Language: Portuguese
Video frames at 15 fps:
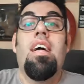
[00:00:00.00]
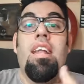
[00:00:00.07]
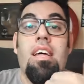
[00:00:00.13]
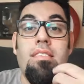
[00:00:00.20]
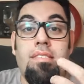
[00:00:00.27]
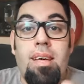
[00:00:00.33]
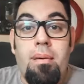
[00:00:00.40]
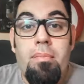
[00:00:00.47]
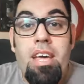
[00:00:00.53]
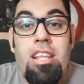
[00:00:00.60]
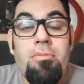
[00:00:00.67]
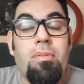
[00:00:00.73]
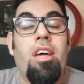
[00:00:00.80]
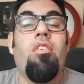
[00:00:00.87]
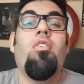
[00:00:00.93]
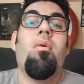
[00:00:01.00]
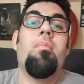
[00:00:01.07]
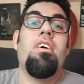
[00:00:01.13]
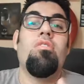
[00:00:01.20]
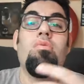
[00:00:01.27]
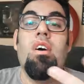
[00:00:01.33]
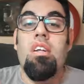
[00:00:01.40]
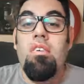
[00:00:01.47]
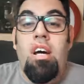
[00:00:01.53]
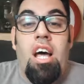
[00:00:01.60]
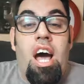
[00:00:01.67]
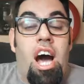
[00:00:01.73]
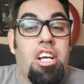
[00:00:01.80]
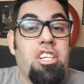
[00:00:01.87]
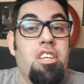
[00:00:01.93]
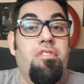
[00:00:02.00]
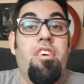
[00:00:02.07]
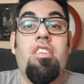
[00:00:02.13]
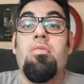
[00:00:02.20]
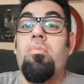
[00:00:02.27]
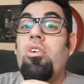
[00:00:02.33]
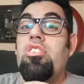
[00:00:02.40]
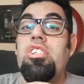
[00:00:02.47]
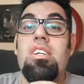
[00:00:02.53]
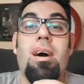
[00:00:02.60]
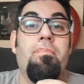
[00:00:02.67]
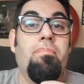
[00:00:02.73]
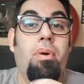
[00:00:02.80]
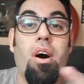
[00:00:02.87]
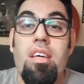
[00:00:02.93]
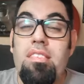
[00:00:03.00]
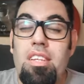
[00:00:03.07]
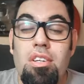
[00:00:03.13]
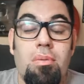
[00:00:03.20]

lançamento, porque no começo do ano a gente fez um monte de aposta,